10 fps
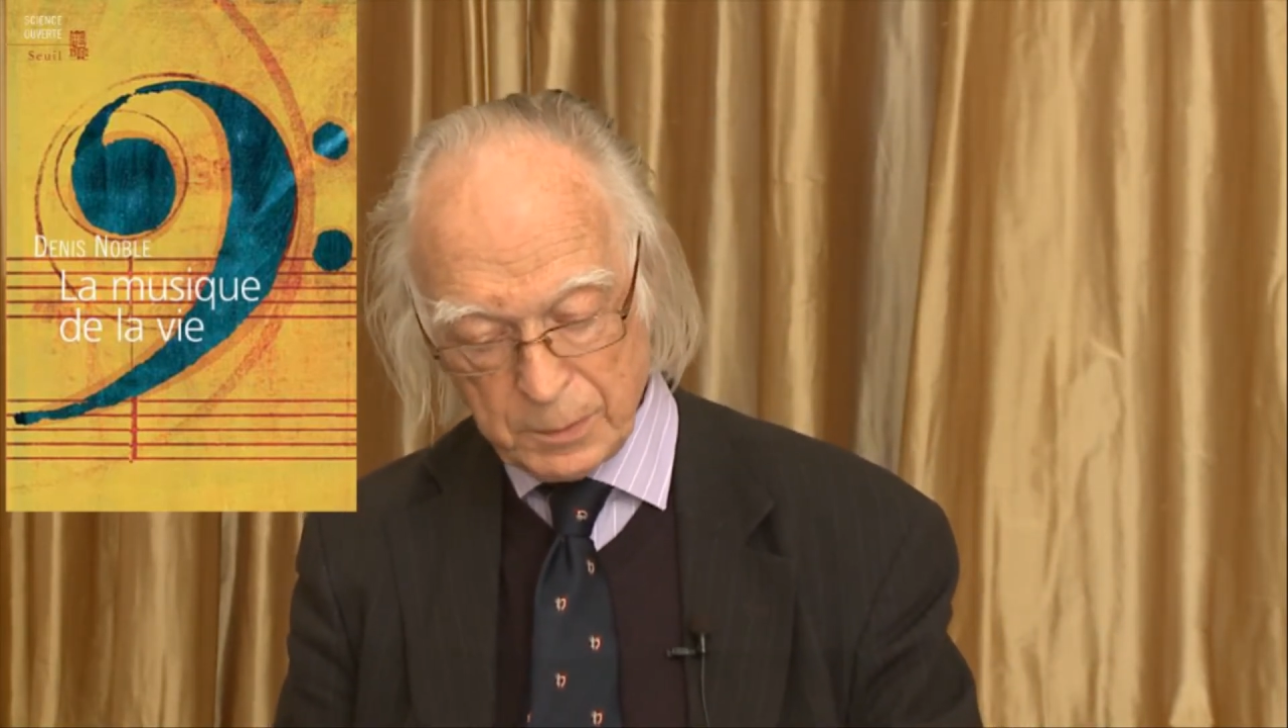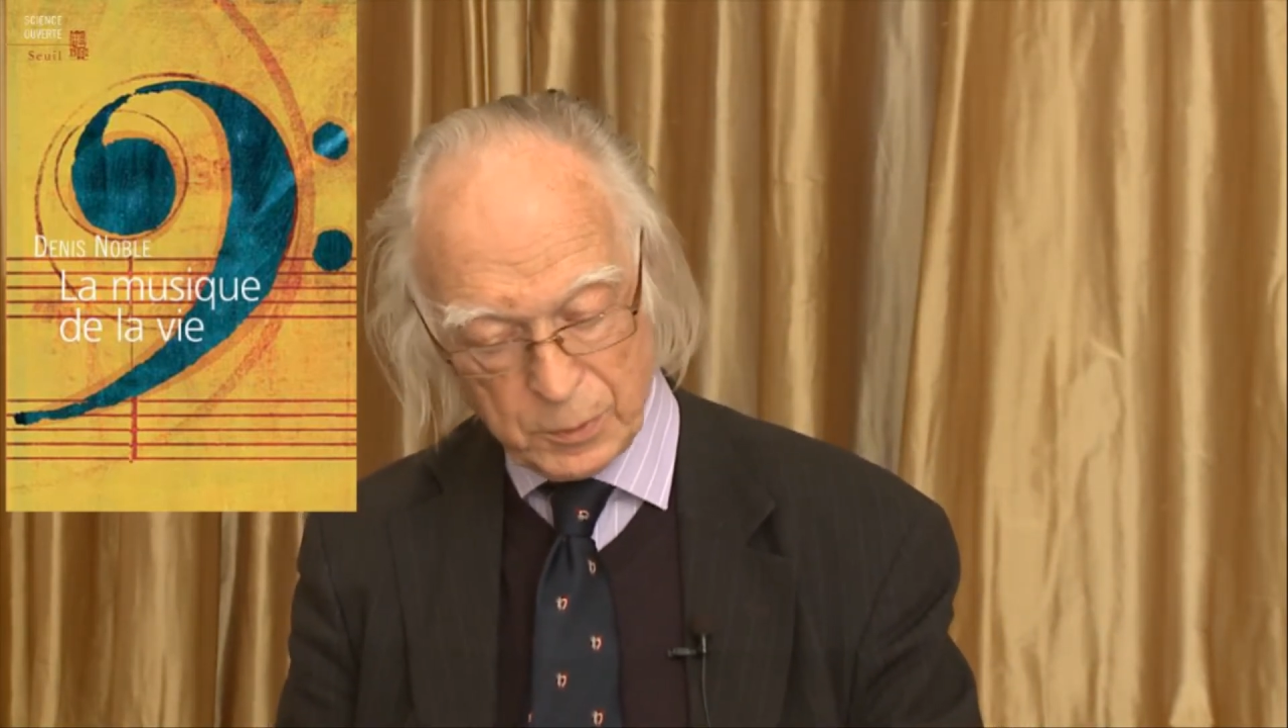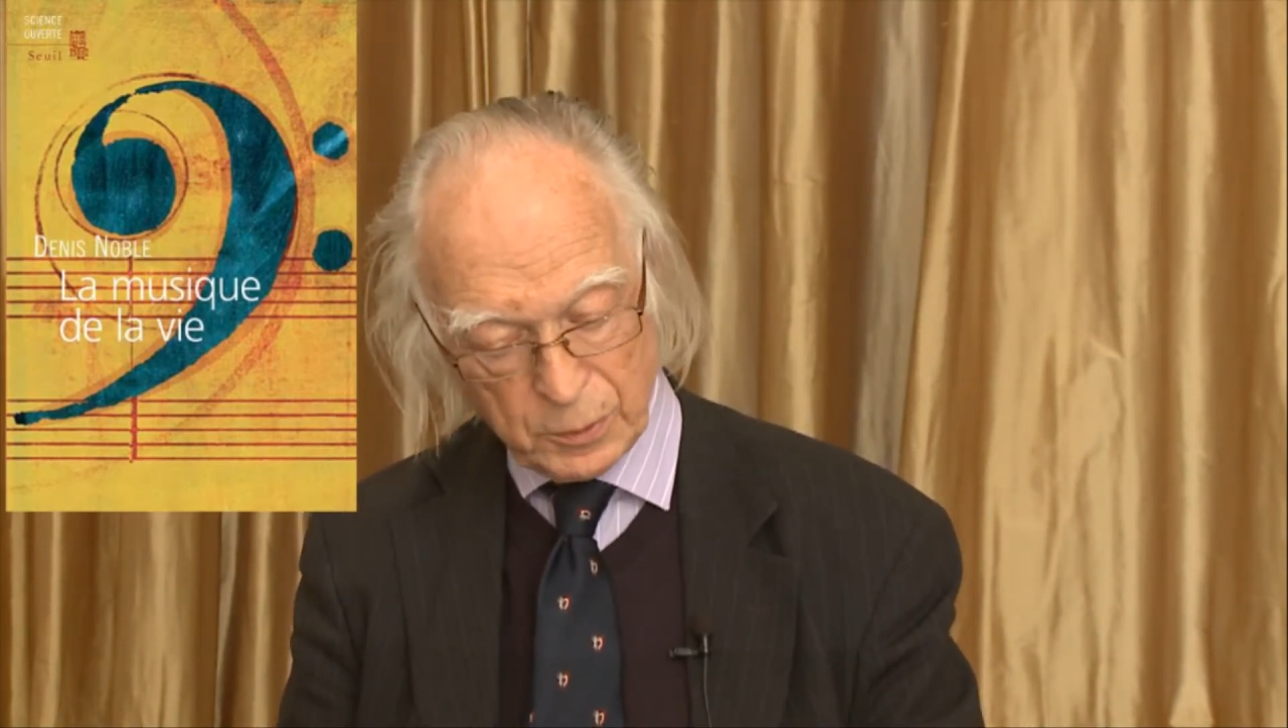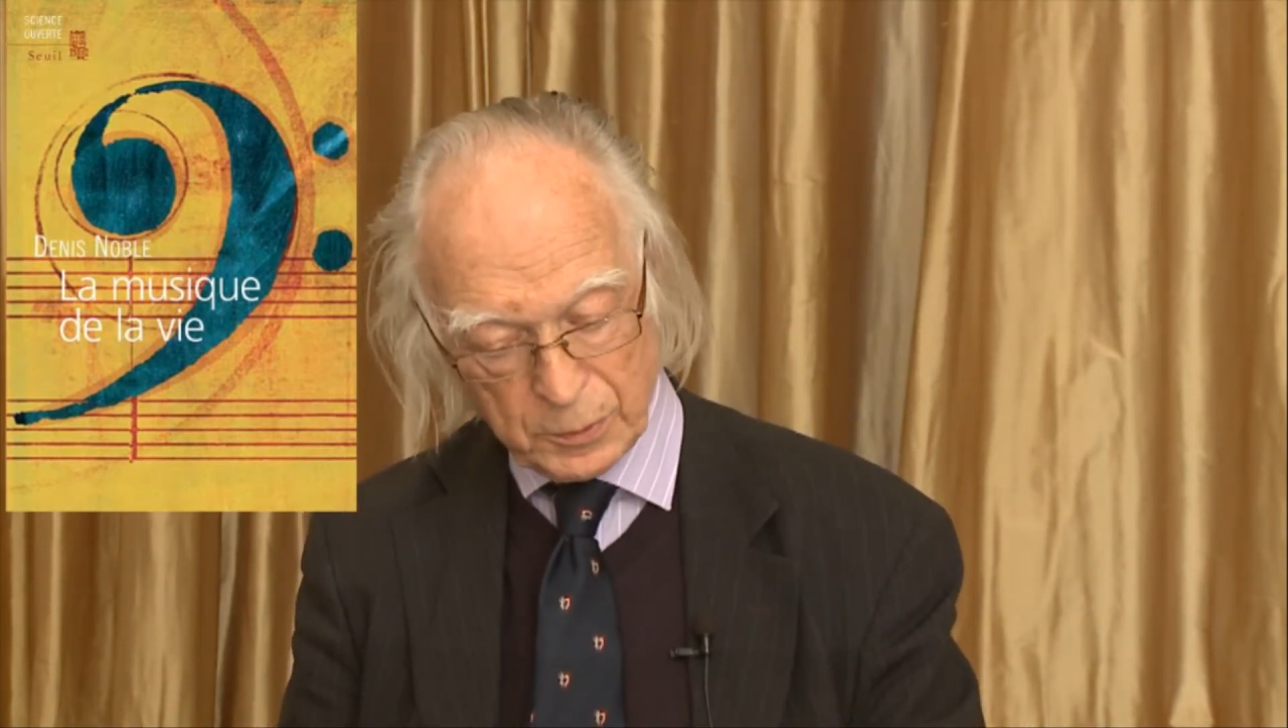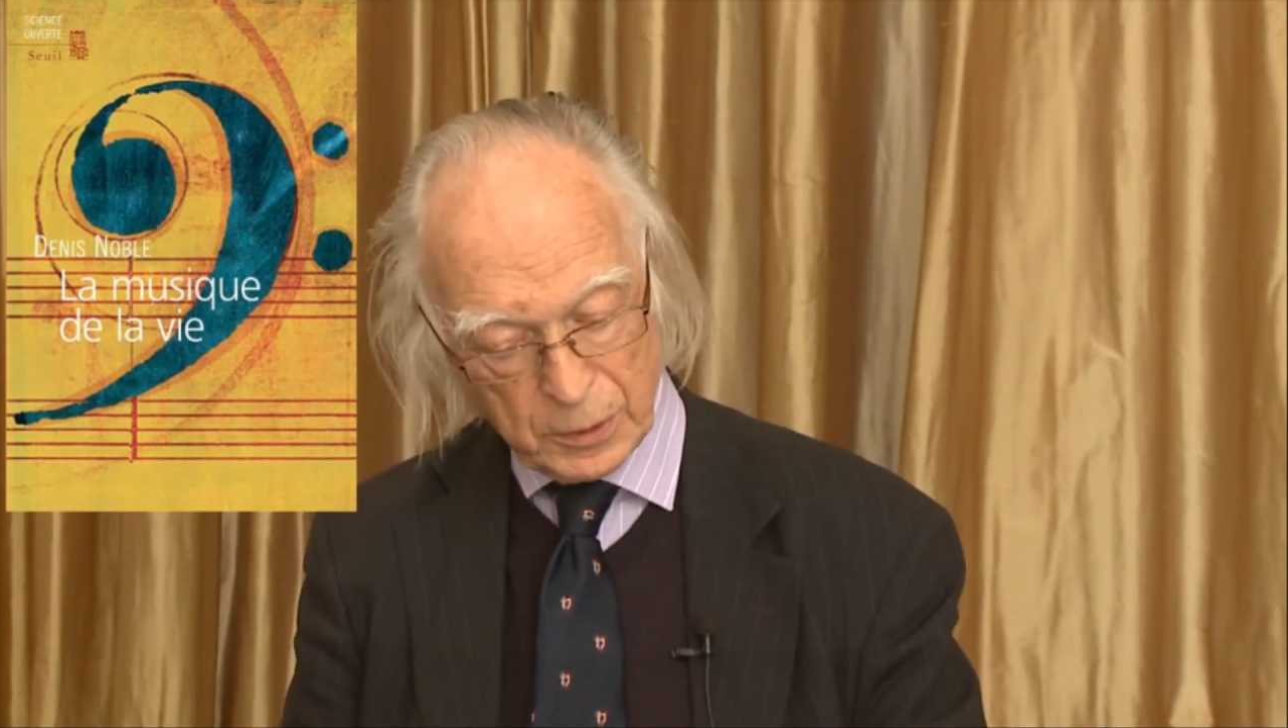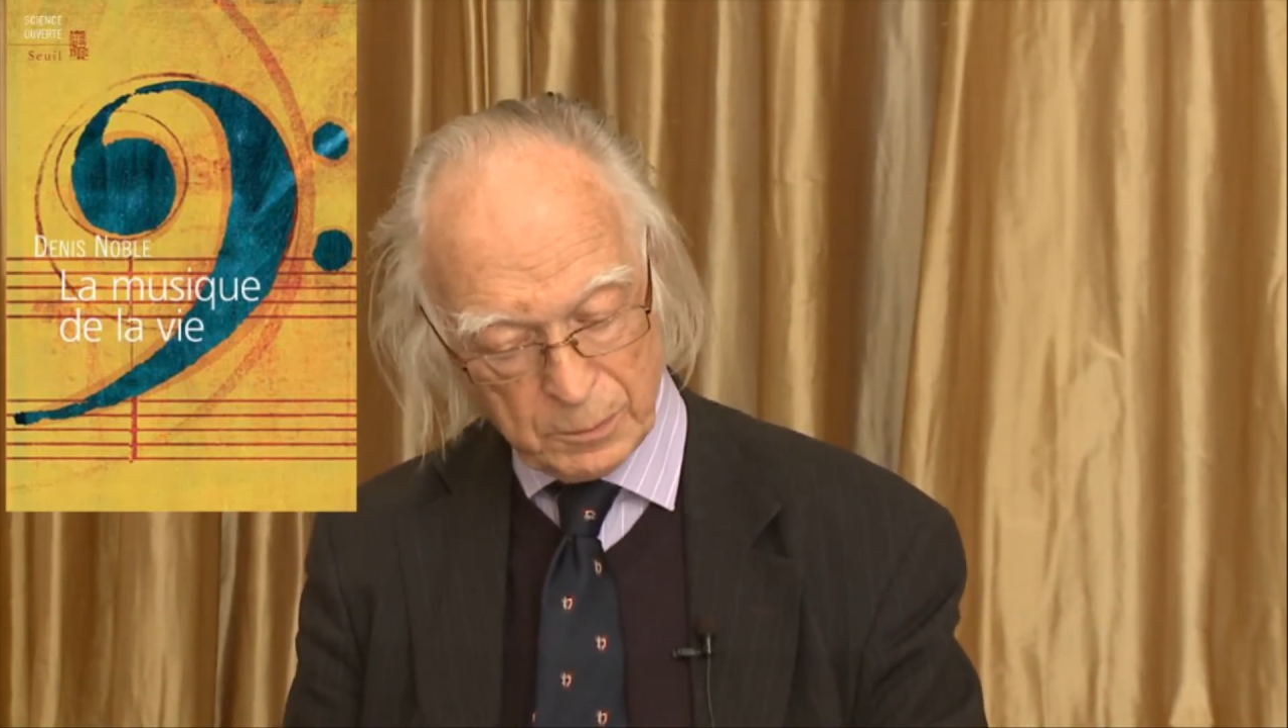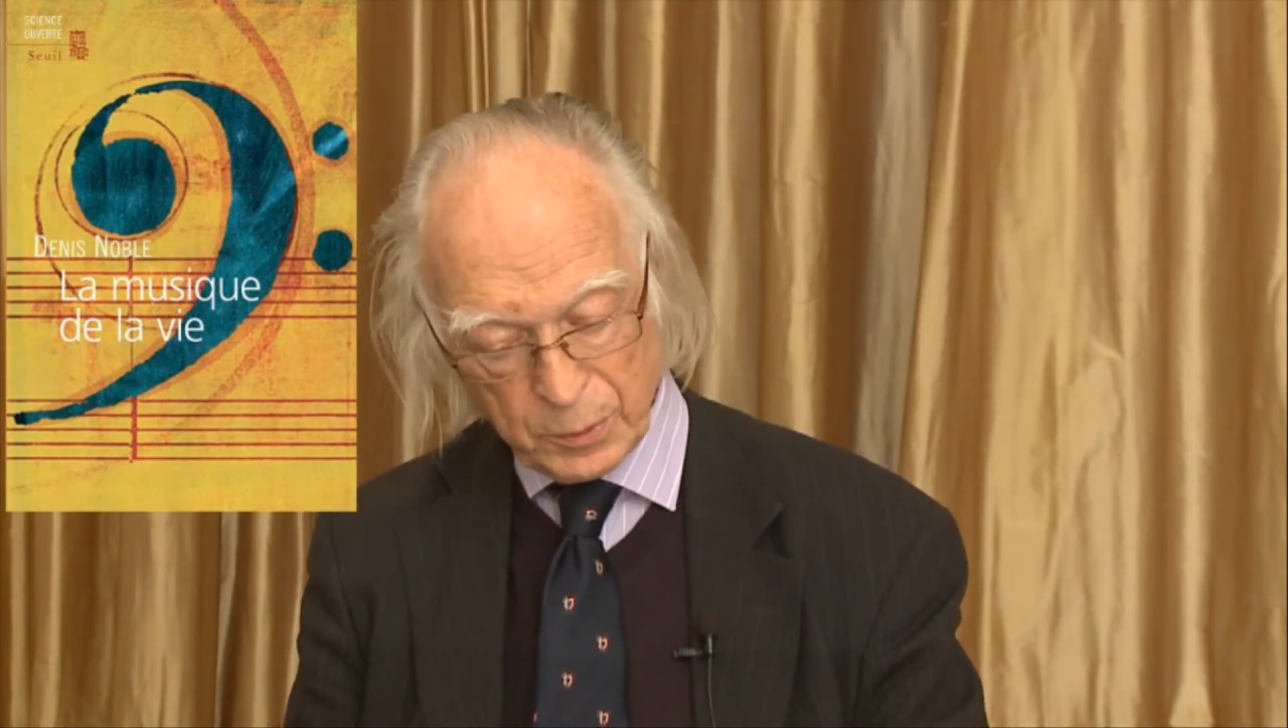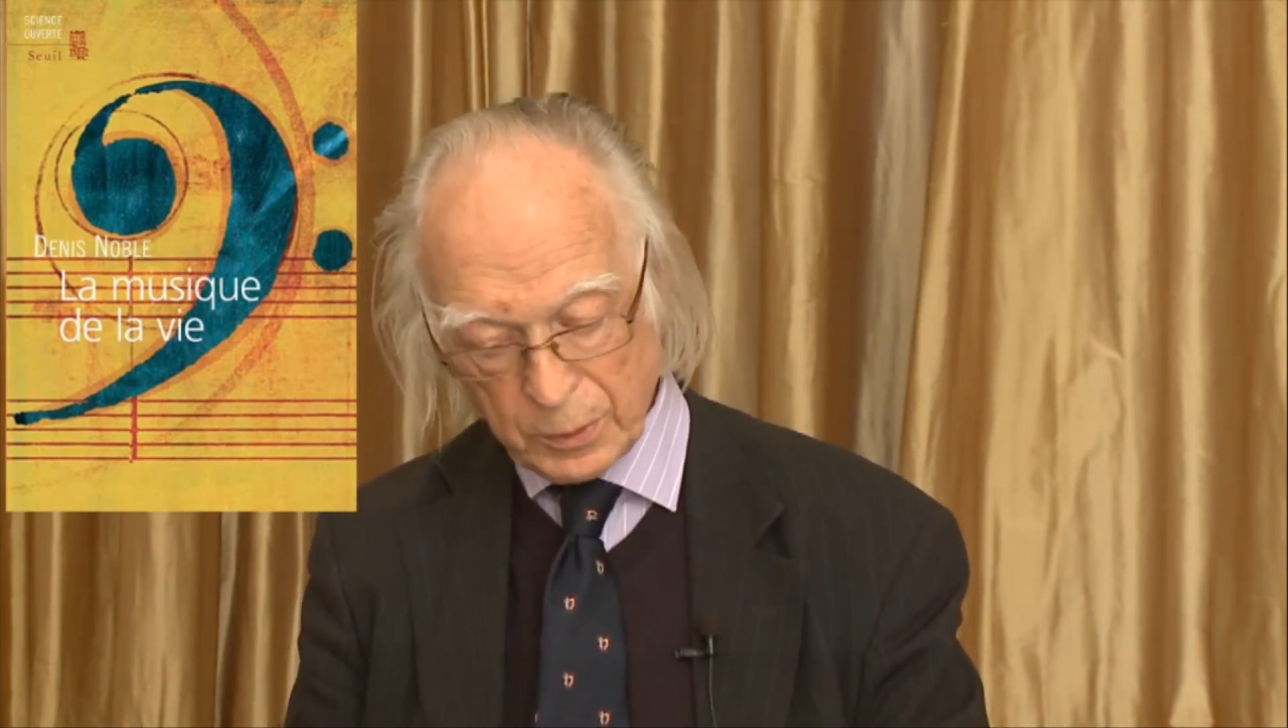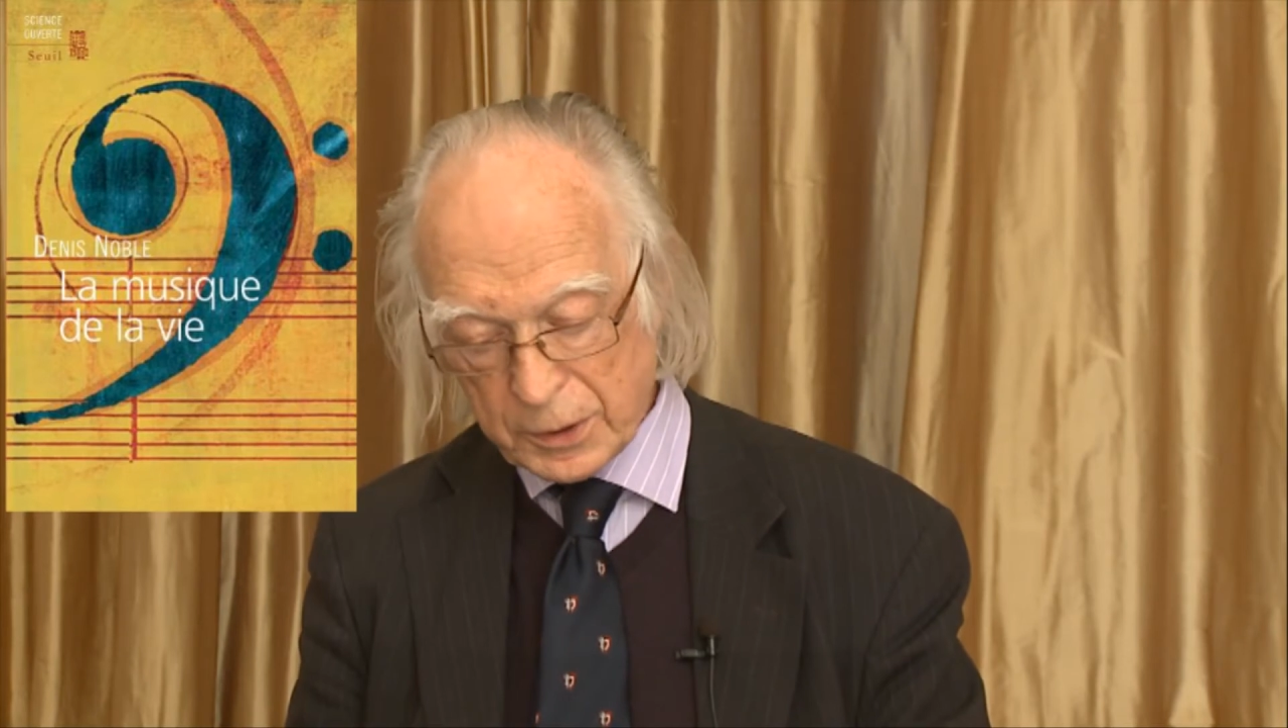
qu'on emploie